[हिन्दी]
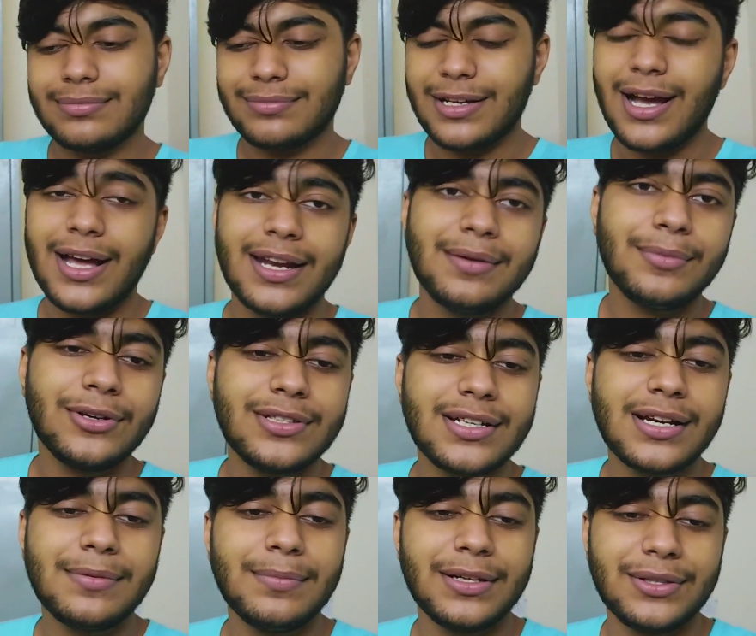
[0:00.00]
खाना बहुत
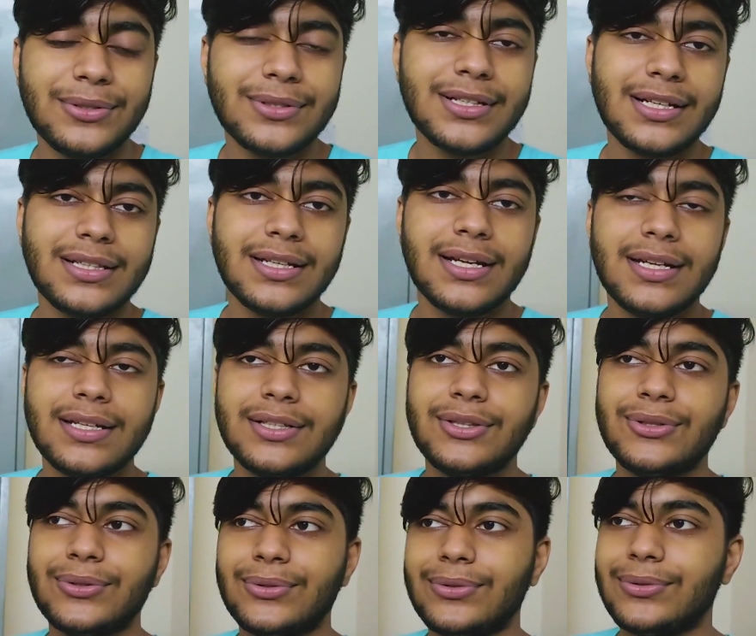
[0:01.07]
जगह बंद हो जाता है
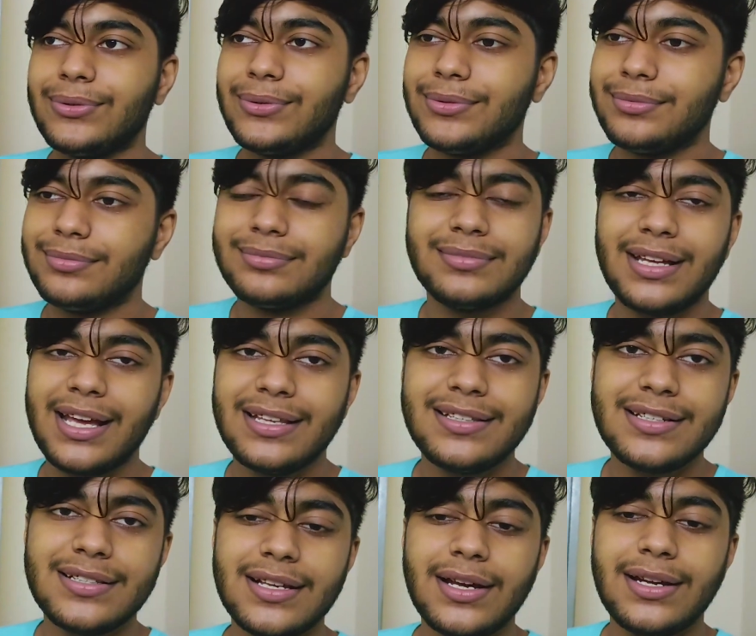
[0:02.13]
तो यही
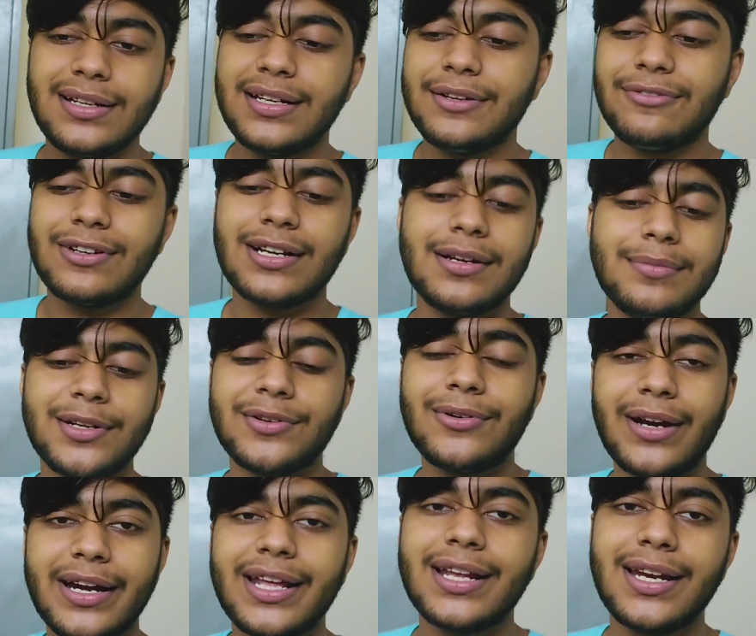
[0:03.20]
चीज़ें एंड टिफ़िन का मेरे को
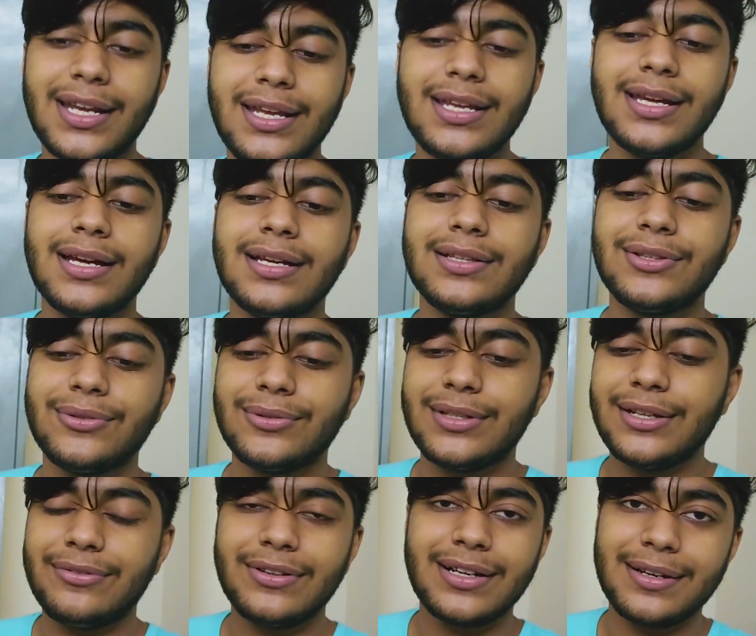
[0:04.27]
आइडिया नहीं है तो
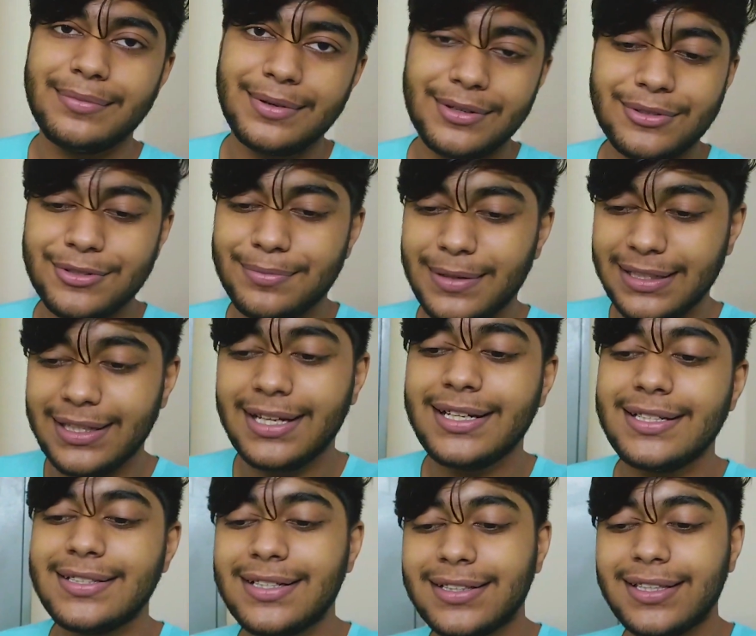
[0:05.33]
टिफ़िन का मैं कुछ बता
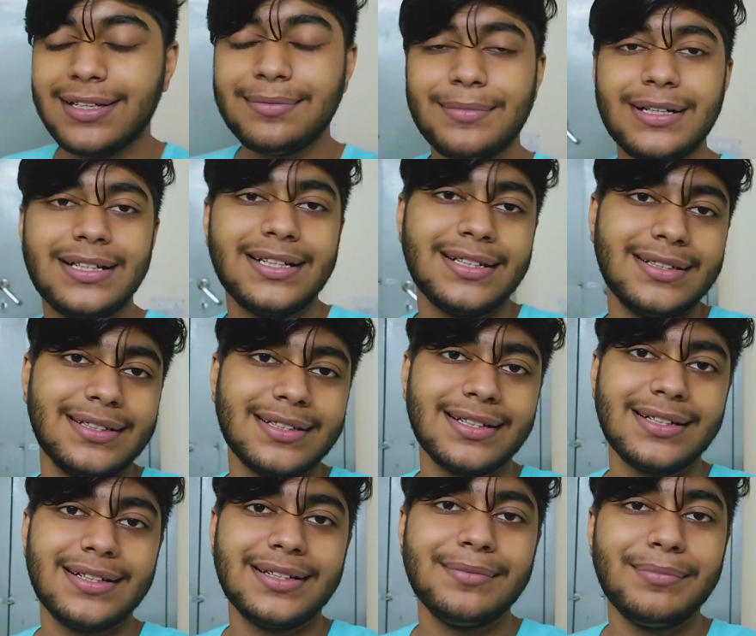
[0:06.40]
नहीं सकता बट
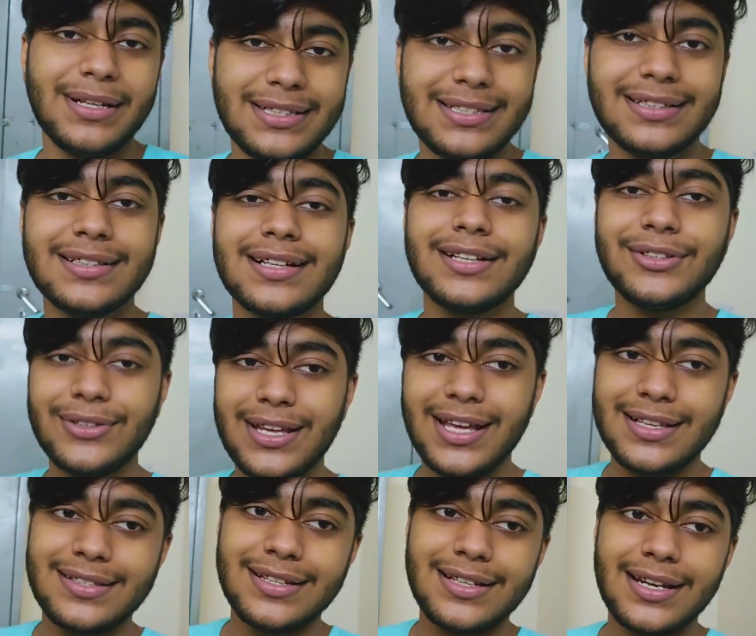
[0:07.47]
मैसेज uh, का तो
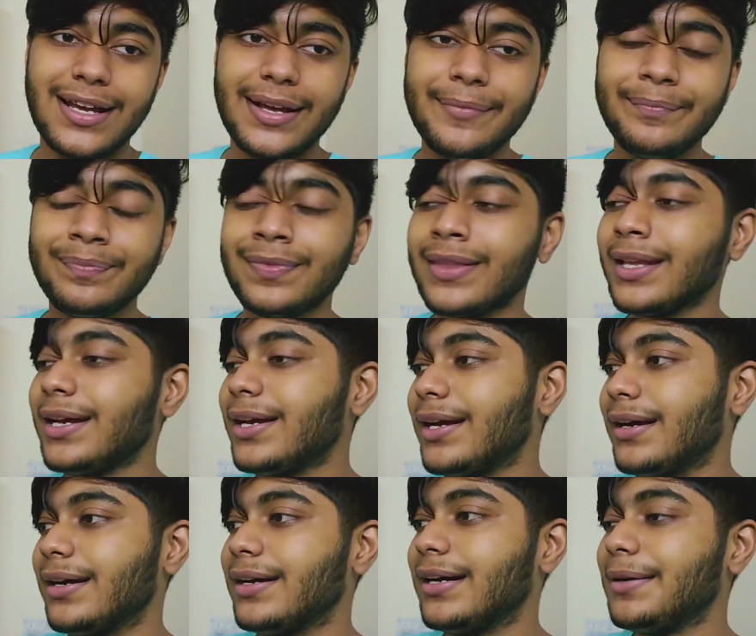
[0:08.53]
ये सीन है
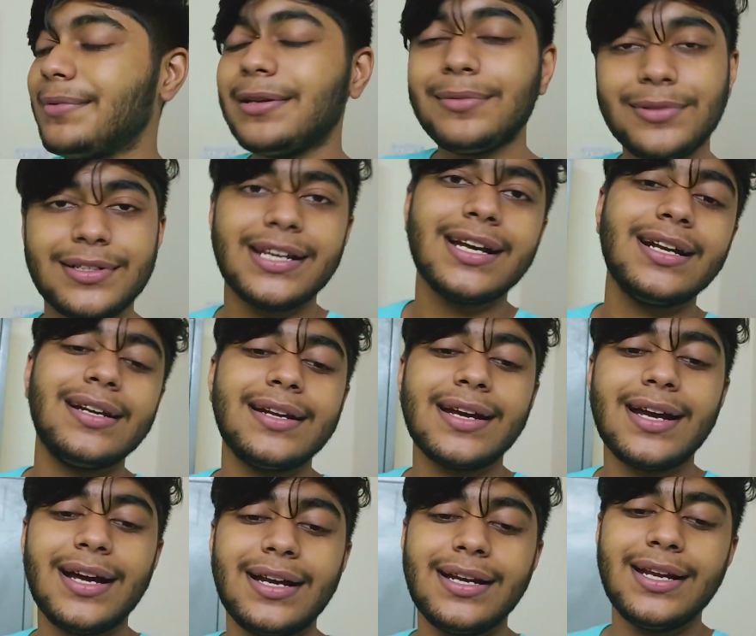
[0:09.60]
uh, अभी हम लोग निकल रहे
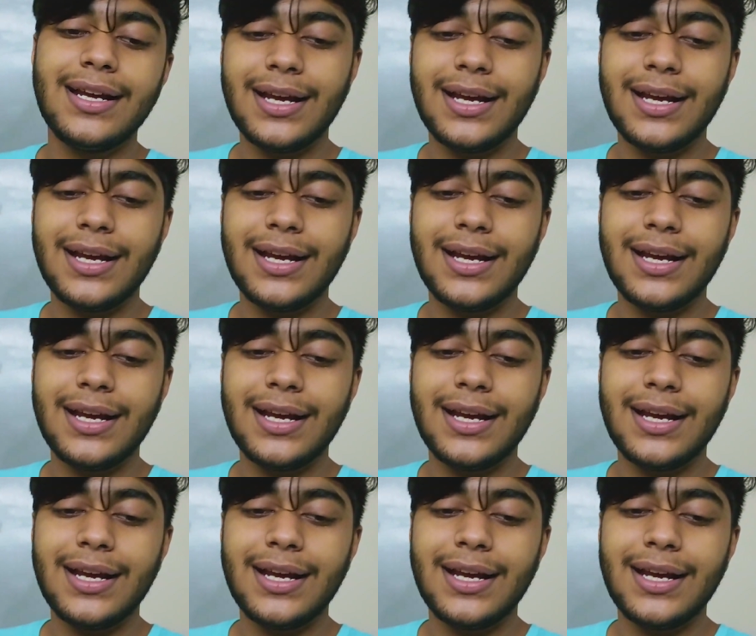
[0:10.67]
खाने